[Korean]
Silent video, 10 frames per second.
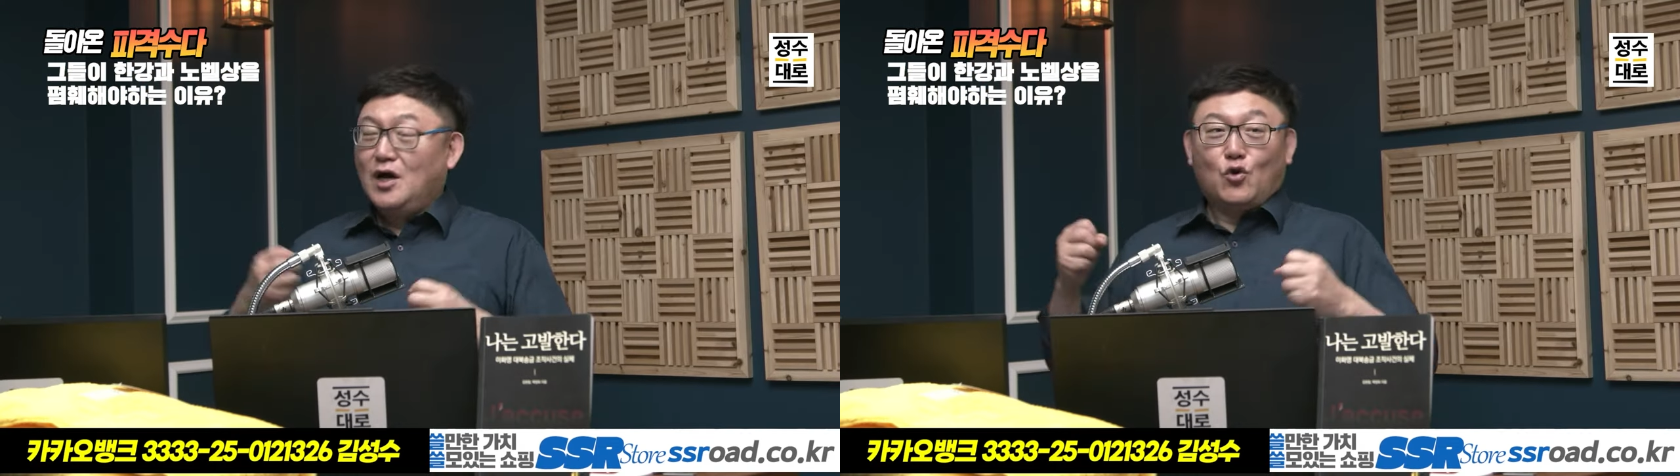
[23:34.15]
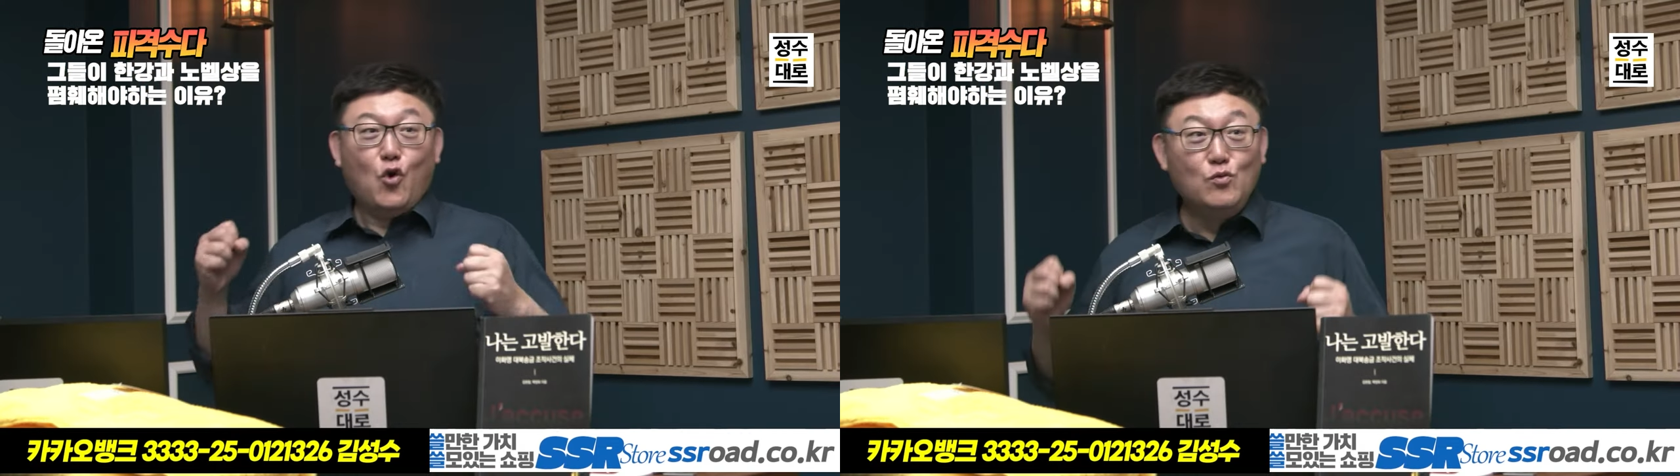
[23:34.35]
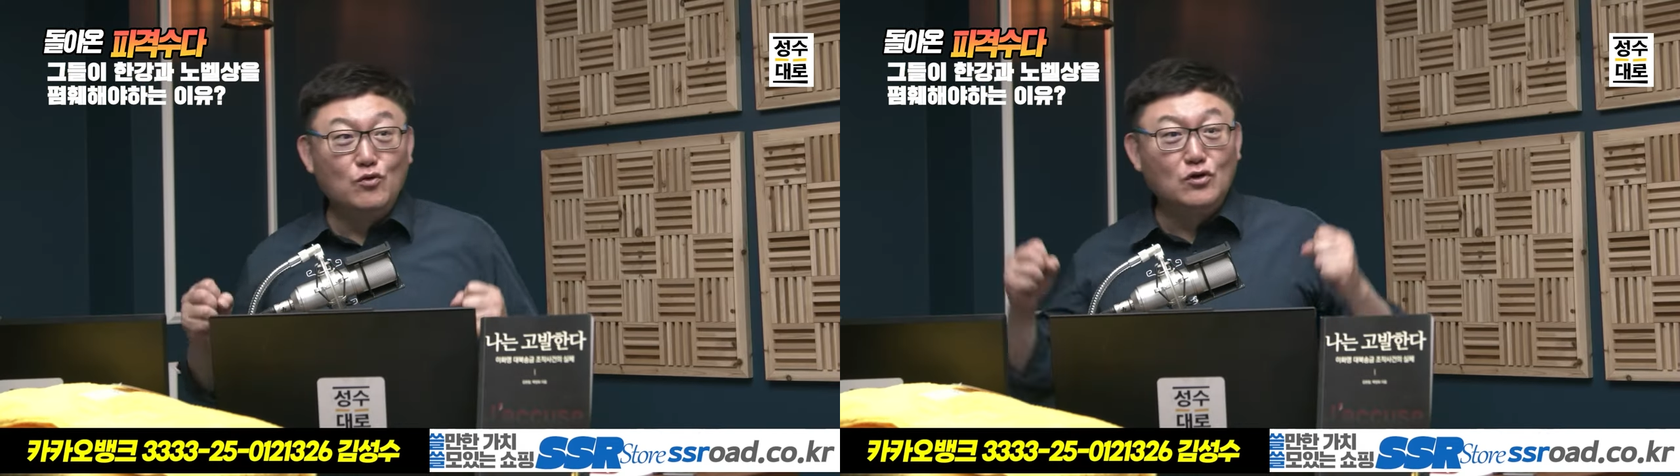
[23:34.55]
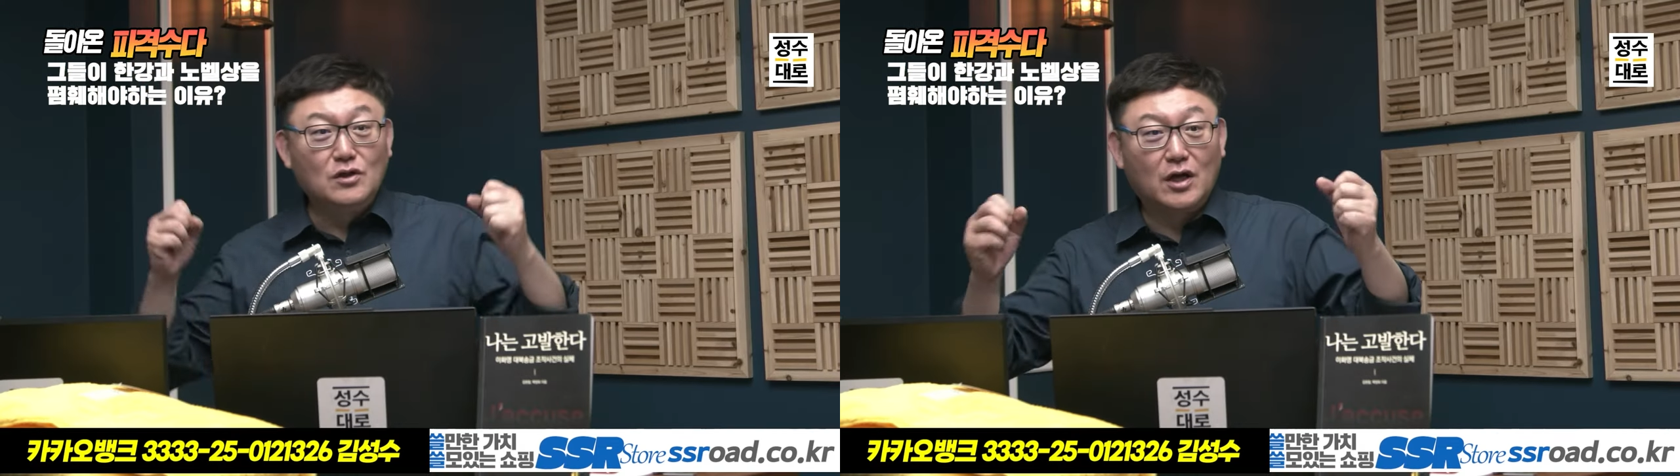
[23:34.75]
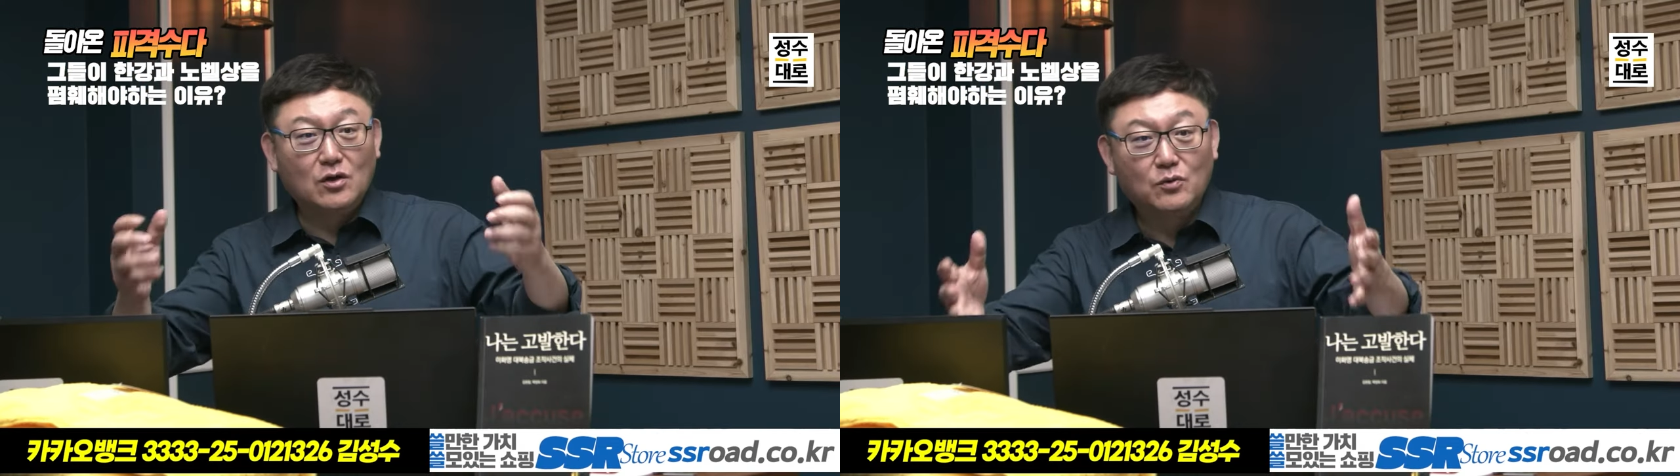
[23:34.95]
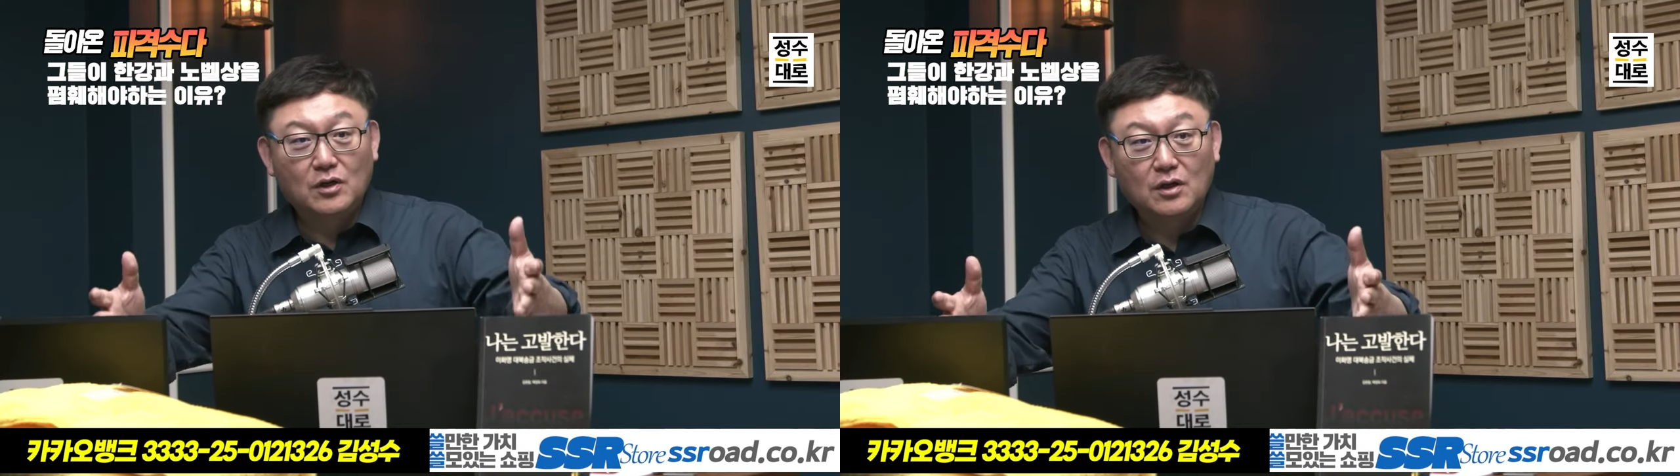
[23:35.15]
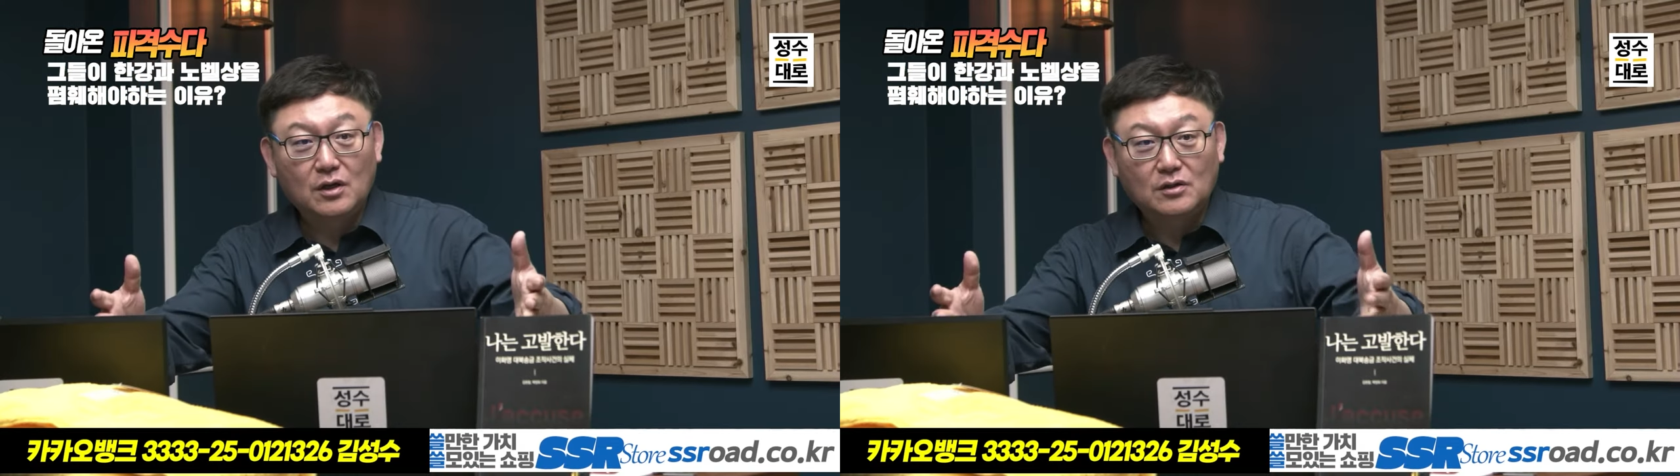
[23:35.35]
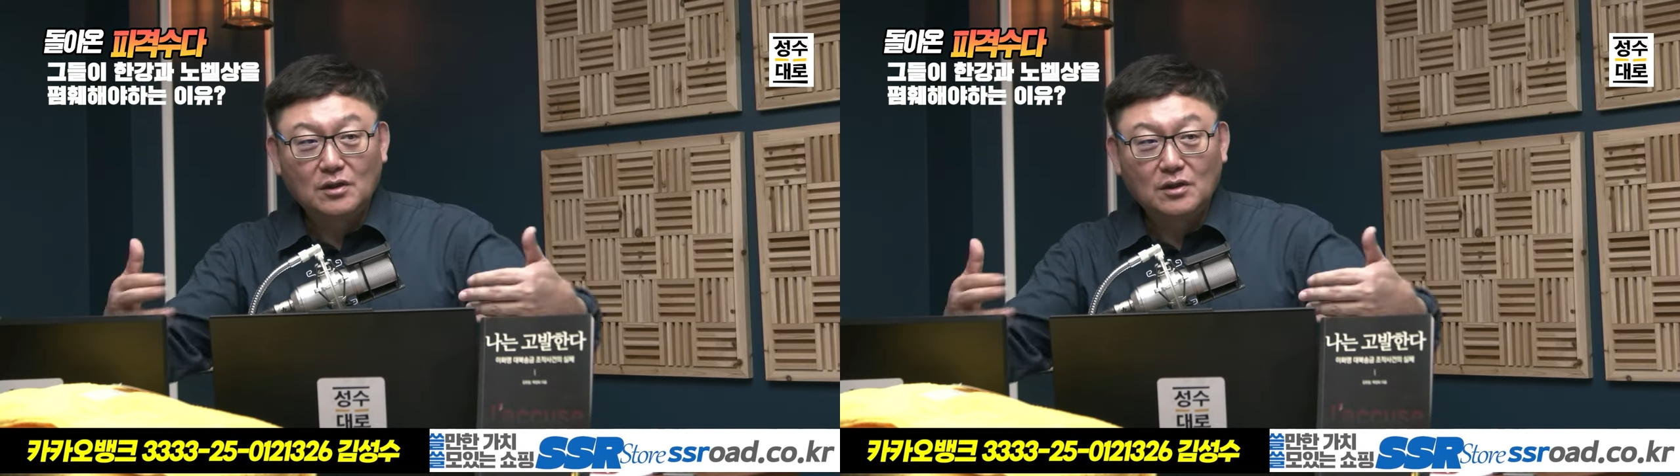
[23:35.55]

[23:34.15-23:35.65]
공문을 내려보내.